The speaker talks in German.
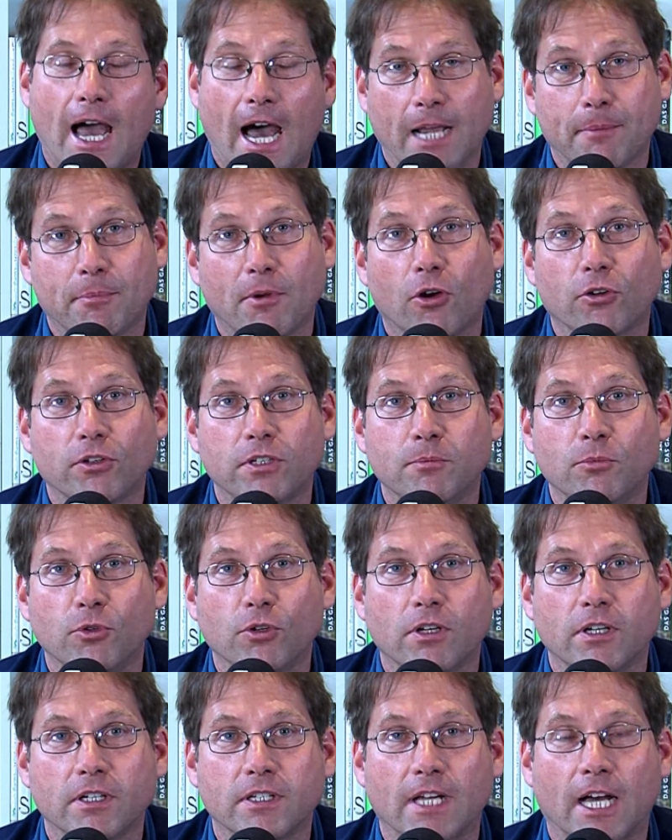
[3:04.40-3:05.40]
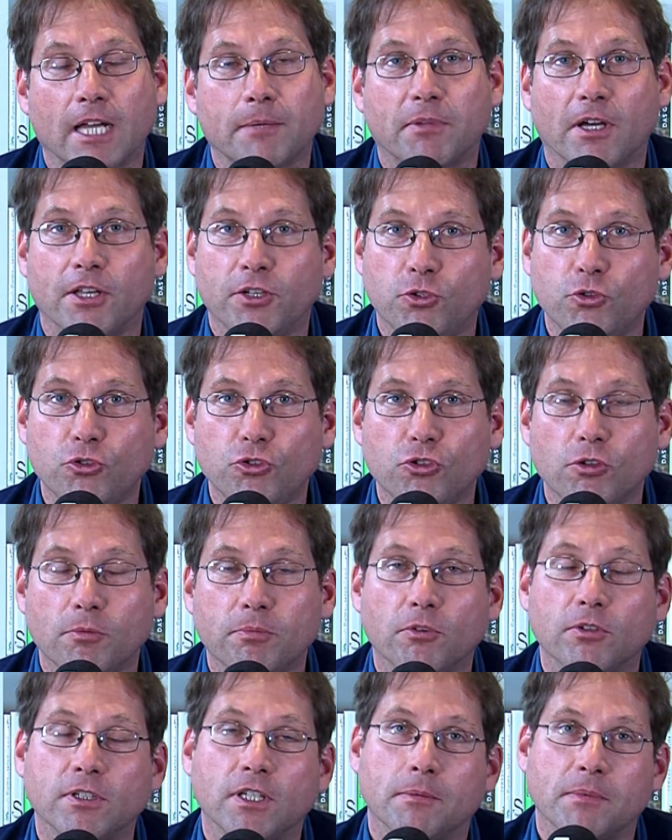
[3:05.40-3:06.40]
hat man auch die Möglichkeit bei YouTube
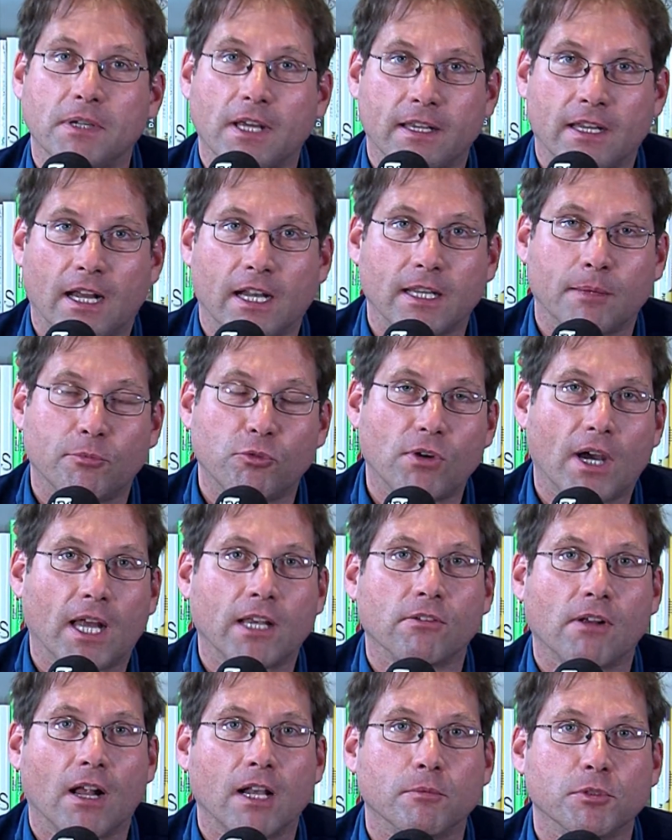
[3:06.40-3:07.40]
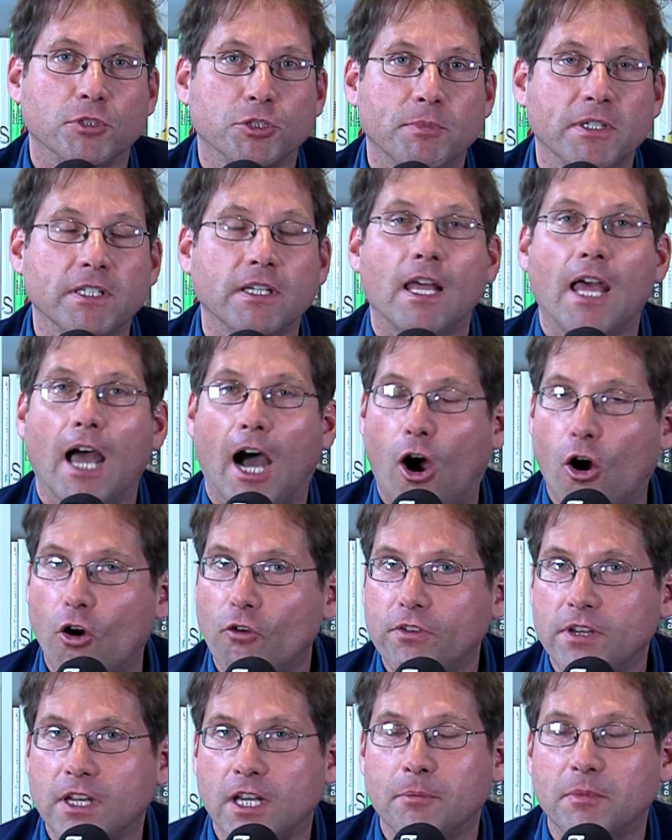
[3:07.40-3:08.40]
unter dem Kanal der Buchhandlung Alm Schmidt, auch
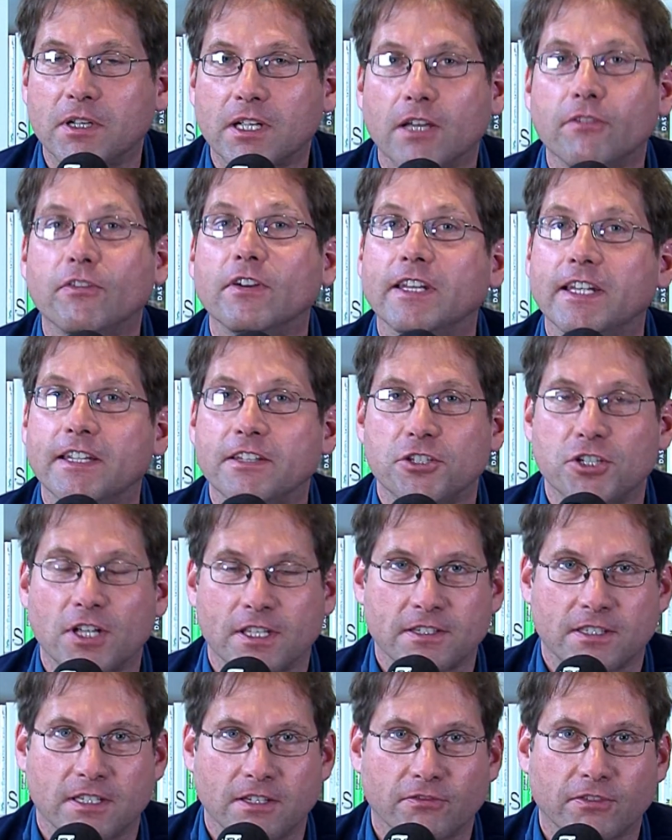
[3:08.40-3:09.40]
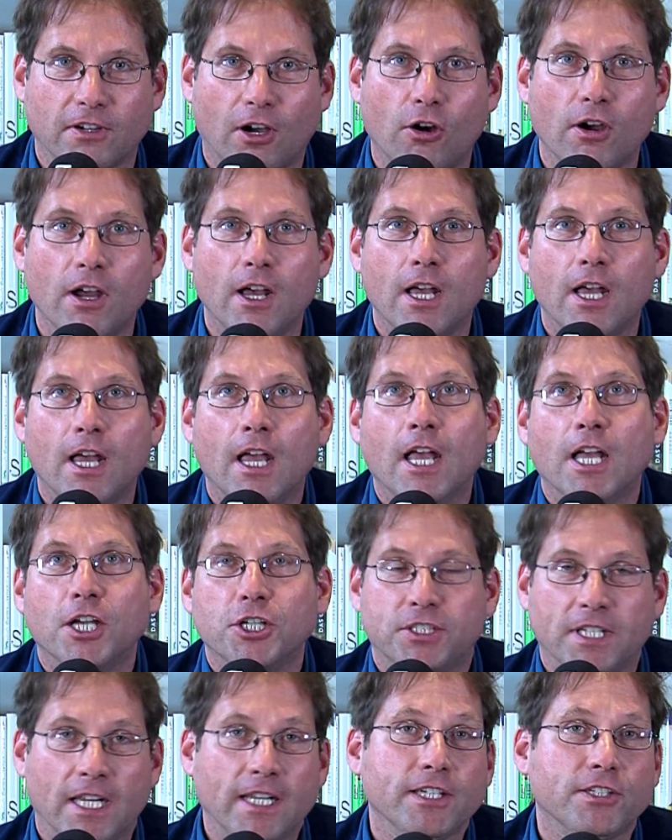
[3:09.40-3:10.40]
wieder den Begriff Leseschatz TV,
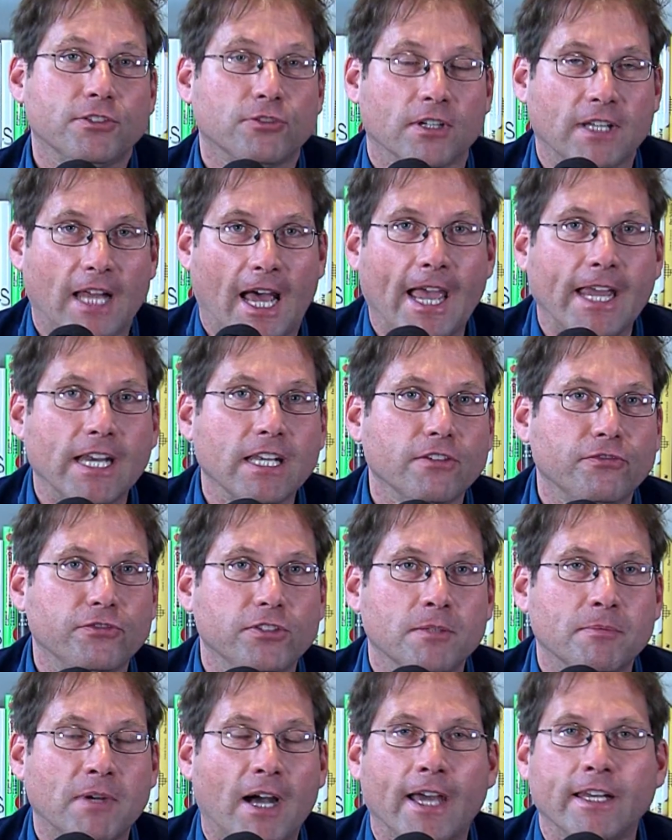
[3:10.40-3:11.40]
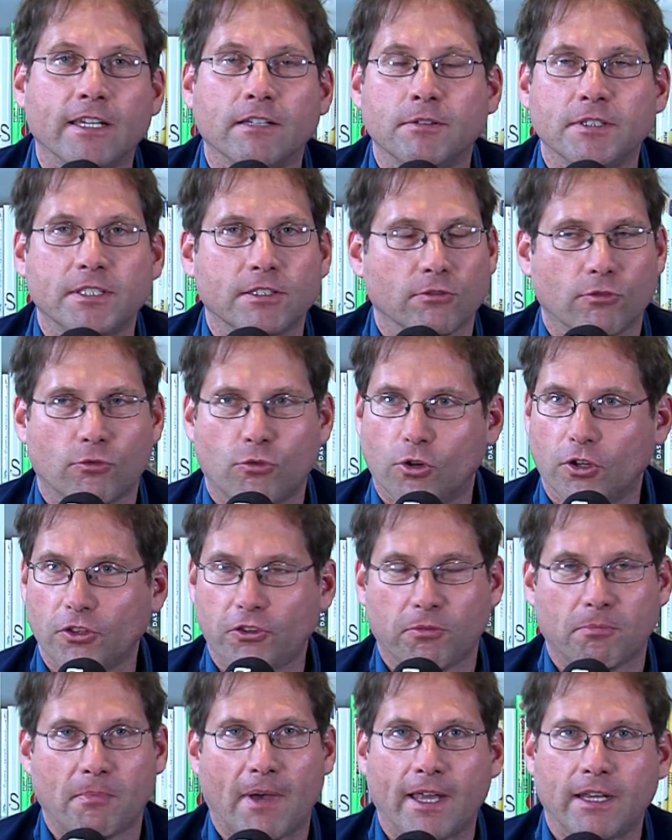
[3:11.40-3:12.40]
stelle ich dort eigene Filme ein, nämlich
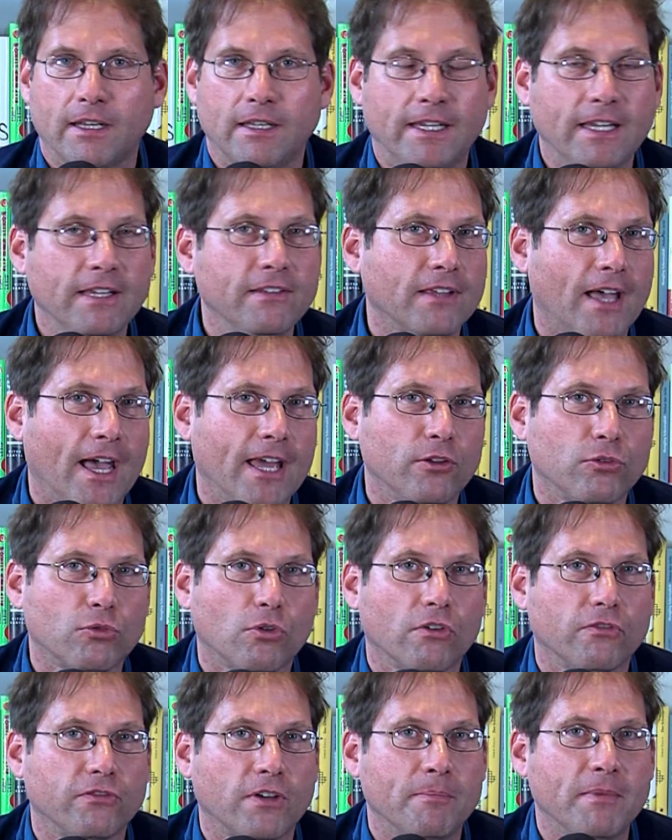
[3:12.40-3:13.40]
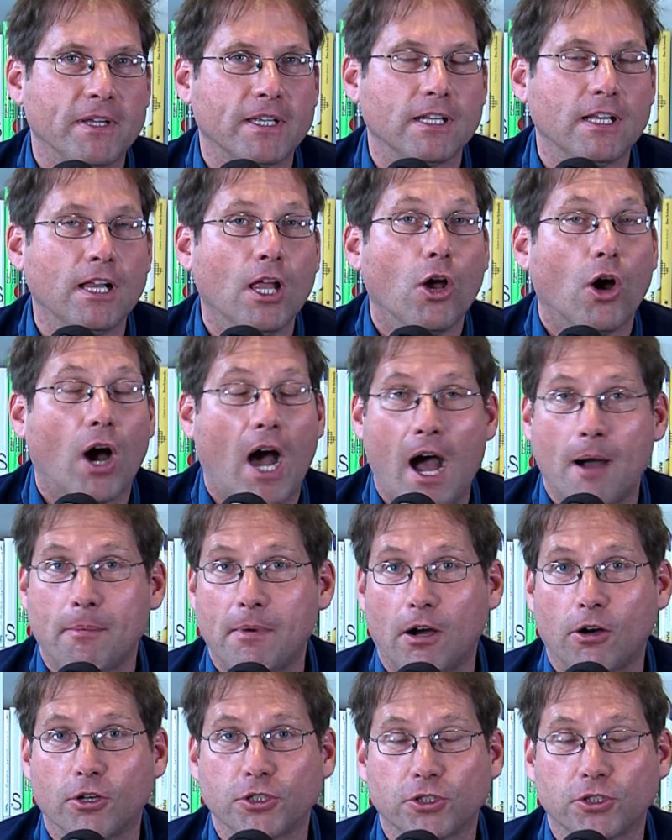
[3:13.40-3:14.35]
kurz meinen Leseeindruck vermittel, aber auch